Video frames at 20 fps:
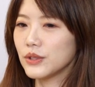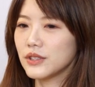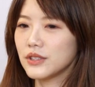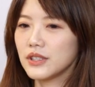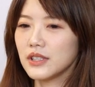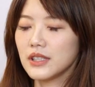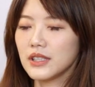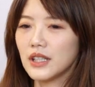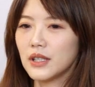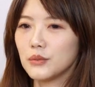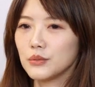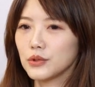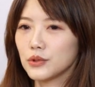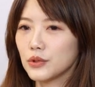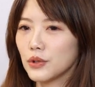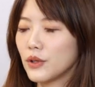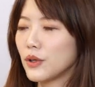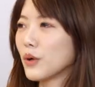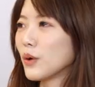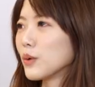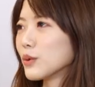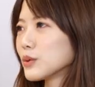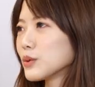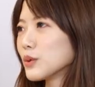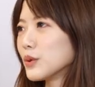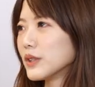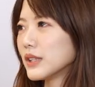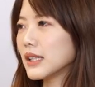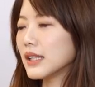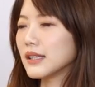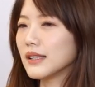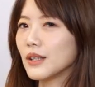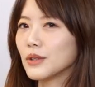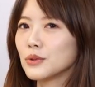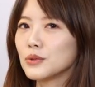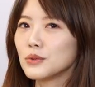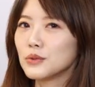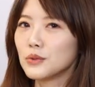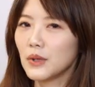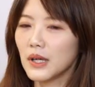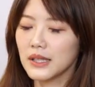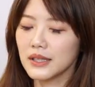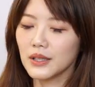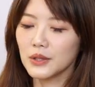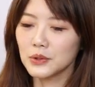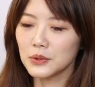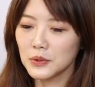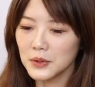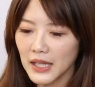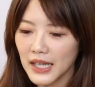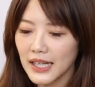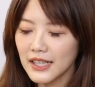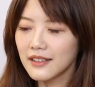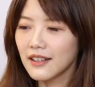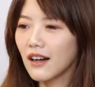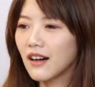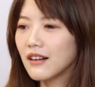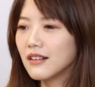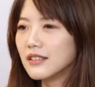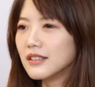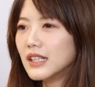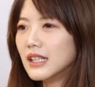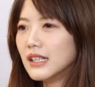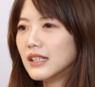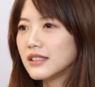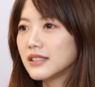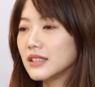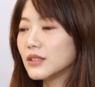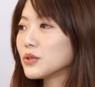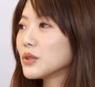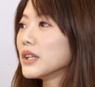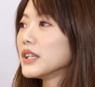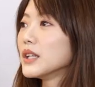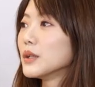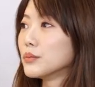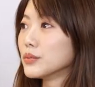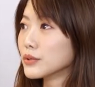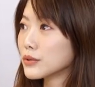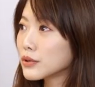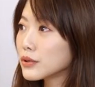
得是一个很不错的工作，你可以到处玩、到处看，然后薪水也不